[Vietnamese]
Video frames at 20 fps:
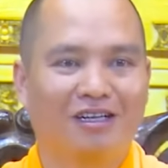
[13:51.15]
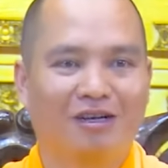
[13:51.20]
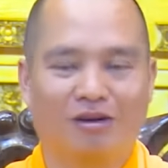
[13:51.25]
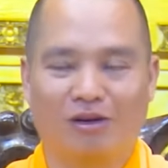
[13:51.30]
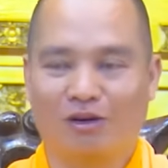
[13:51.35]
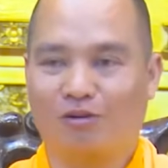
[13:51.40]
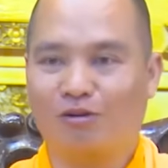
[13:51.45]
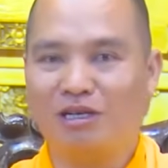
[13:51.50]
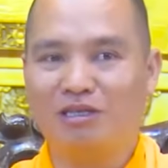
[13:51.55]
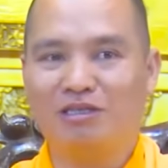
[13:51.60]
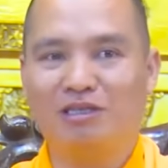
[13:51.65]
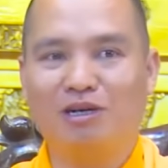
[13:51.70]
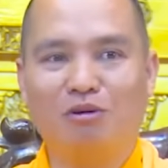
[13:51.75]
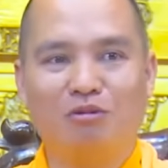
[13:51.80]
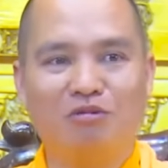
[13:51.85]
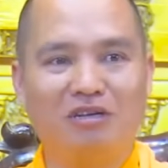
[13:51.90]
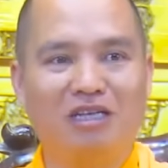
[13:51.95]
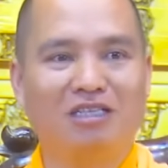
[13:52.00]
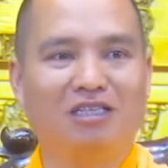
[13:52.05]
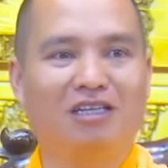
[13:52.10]
còn con
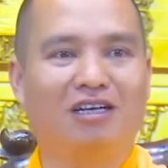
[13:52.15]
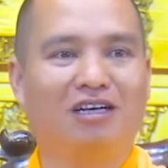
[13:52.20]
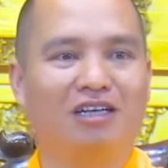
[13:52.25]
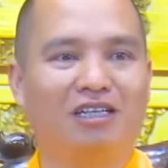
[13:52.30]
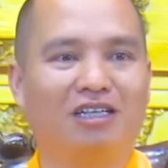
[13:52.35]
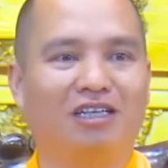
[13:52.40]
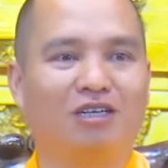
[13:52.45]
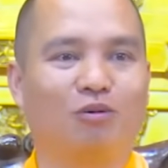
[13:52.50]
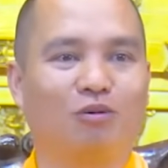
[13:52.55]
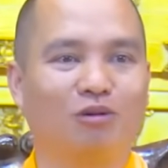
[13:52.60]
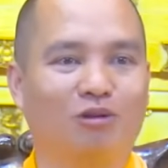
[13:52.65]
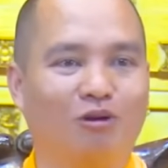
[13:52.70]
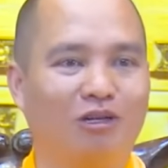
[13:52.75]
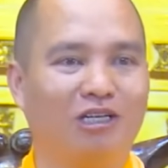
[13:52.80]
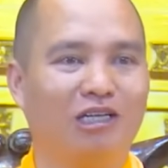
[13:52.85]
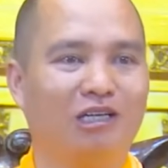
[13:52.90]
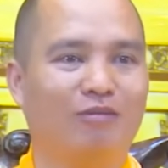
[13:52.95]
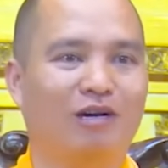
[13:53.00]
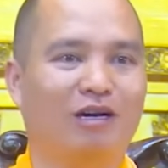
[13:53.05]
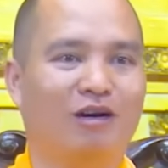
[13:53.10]
dâu viết sớ thì cũng tốt
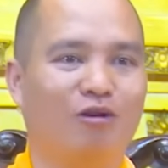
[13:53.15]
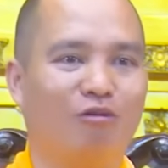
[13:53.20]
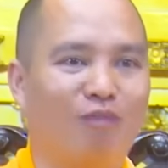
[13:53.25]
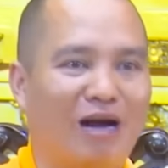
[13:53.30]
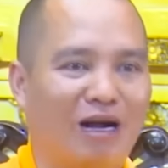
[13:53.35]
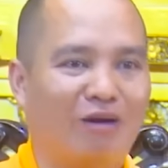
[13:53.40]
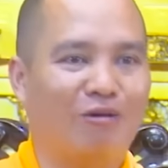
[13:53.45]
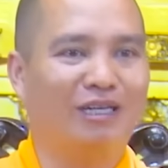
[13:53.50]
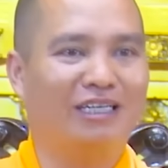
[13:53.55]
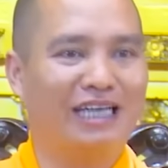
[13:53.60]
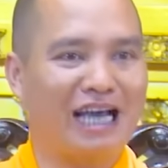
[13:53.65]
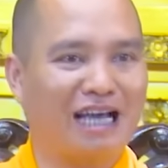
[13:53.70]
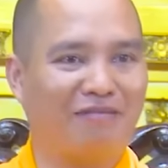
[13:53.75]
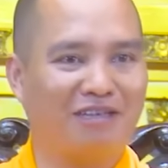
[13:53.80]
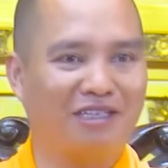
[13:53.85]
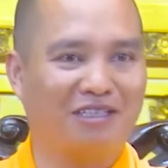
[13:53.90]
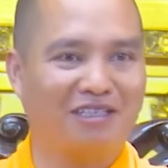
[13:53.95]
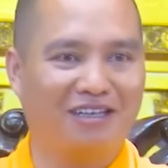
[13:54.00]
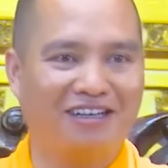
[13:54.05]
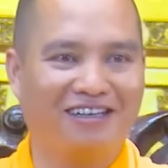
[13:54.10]
nhưng mà không bằng con trai
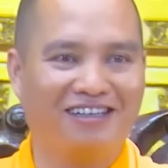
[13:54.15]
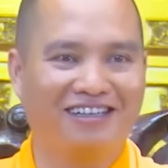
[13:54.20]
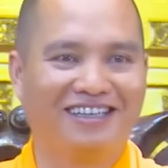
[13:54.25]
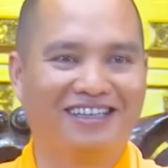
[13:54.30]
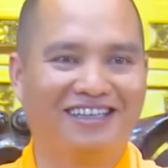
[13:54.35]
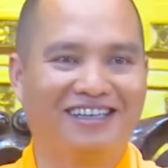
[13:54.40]
viết sớ.